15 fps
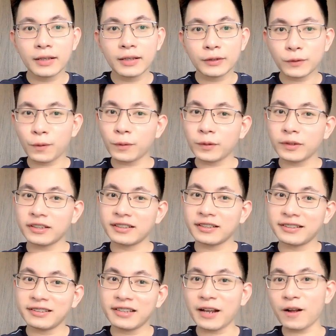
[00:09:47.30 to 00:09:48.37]
rồi
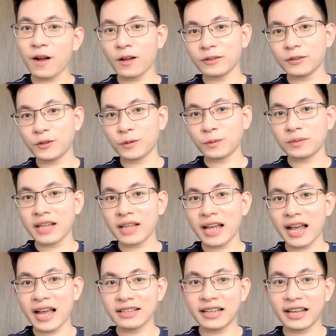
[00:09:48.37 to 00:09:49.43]
thế còn chúng ta
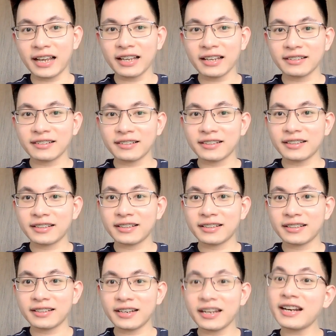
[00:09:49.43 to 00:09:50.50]
sẽ
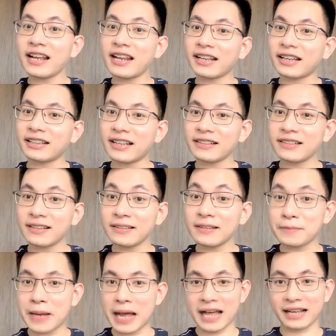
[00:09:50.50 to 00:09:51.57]
đi đến cái tác nhân thứ
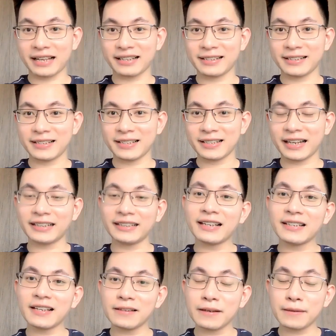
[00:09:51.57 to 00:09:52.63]
ba cái tác
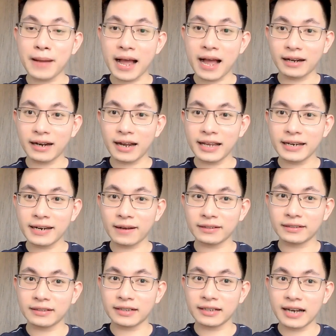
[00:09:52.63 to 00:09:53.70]
nhân thứ ba ở đây đó
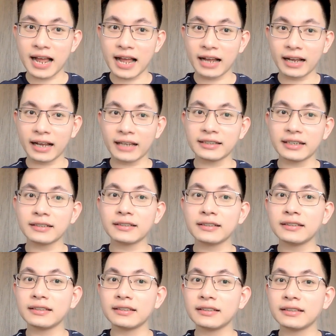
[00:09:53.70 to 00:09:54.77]
chính là cái chất
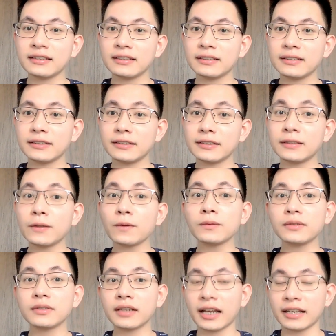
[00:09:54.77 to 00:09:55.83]
túc
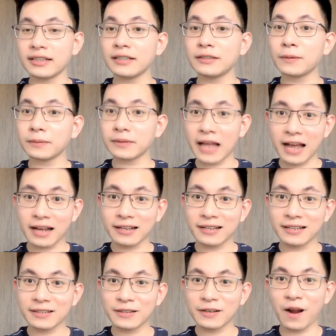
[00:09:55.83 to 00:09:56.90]
cái chất xúc tác
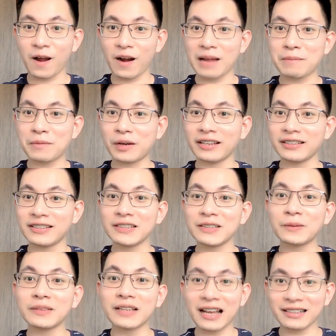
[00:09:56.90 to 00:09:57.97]
đó là một cái chất
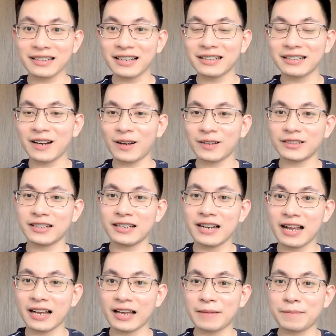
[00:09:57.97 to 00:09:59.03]
xúc tác nha đó chính
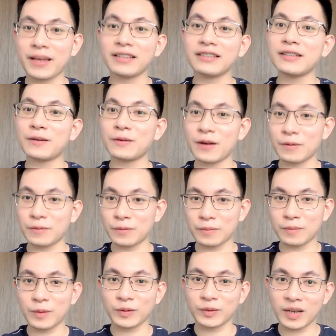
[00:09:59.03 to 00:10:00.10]
là cái men rượu nồng của
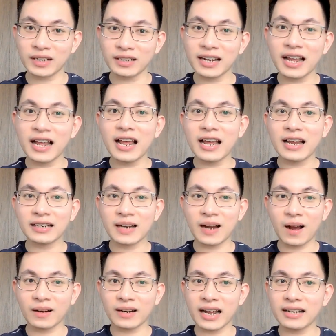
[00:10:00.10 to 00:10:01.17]
mùa xuân
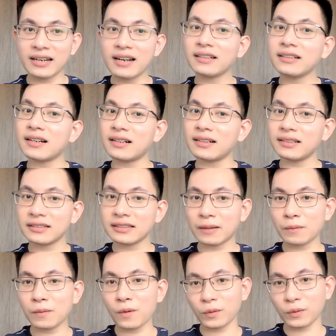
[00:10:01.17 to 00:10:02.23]
nó đã nâng đỡ
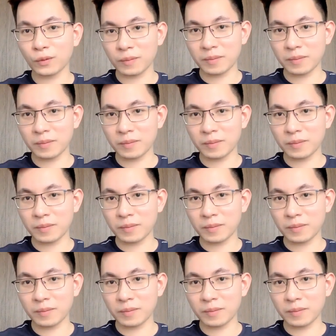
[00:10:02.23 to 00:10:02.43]
tâm hồn của